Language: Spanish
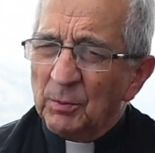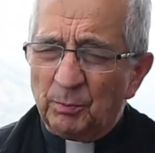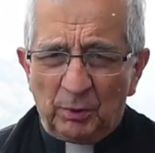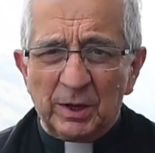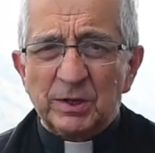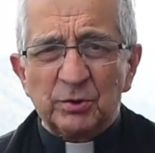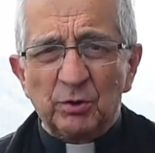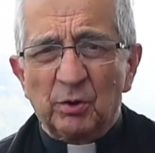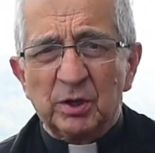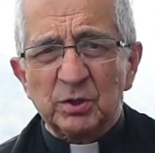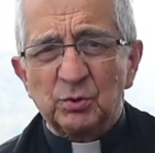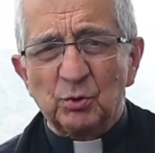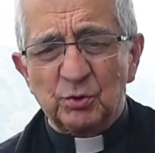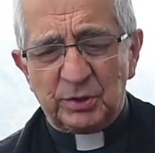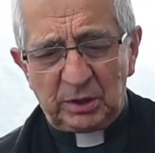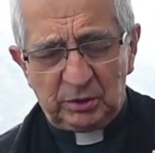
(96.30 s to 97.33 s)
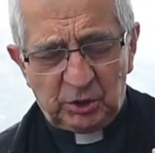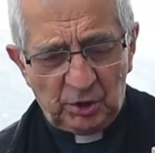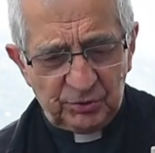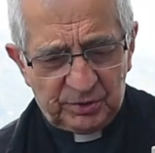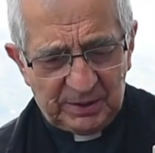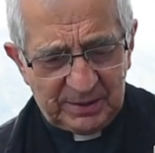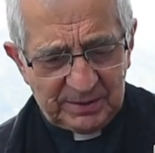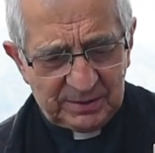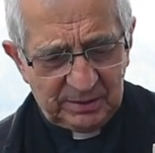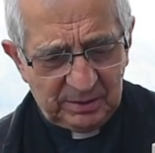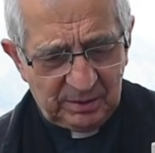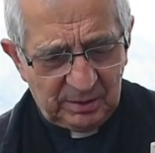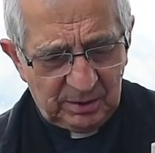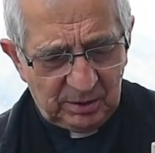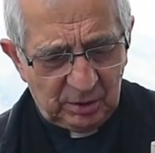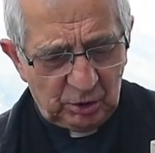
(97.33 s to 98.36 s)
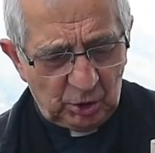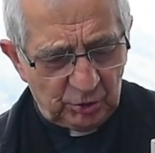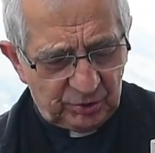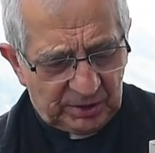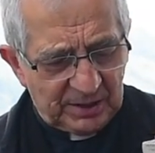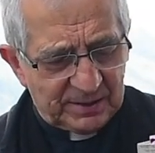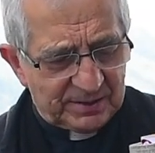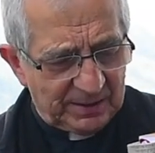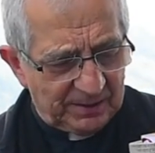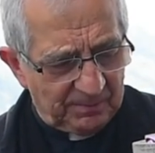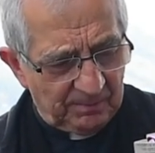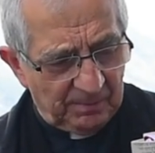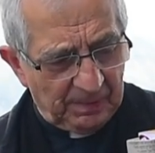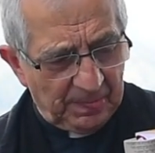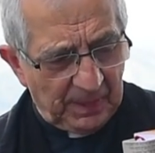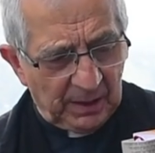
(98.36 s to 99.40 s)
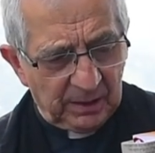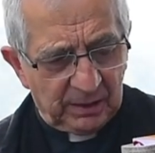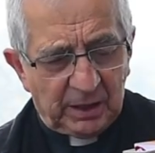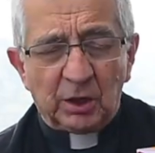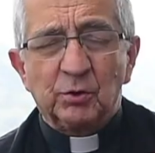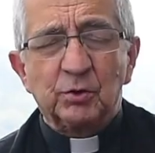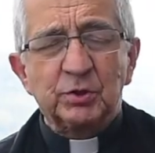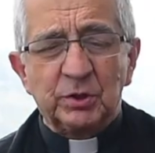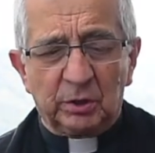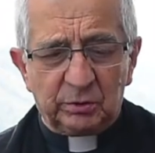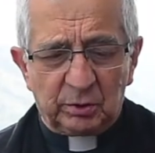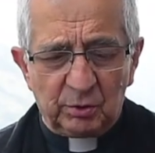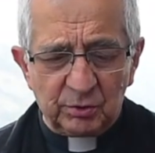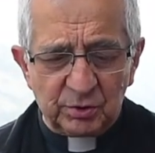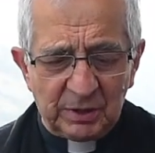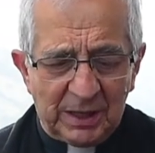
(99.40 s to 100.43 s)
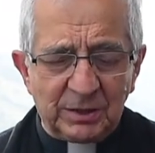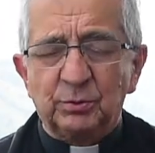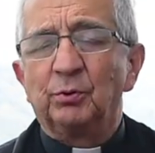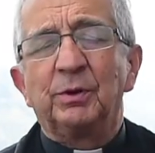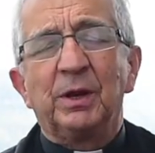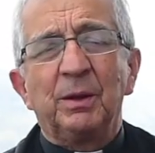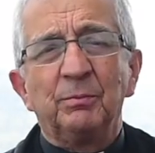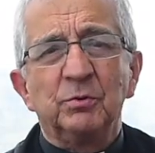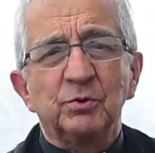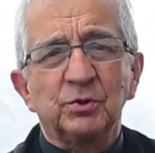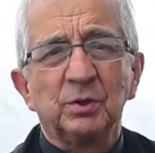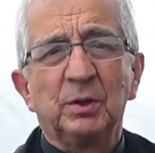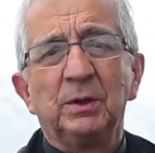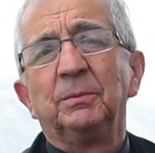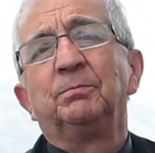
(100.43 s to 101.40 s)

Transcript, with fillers: Por eso Jesús entonces nos dice que nosotros ayunemos,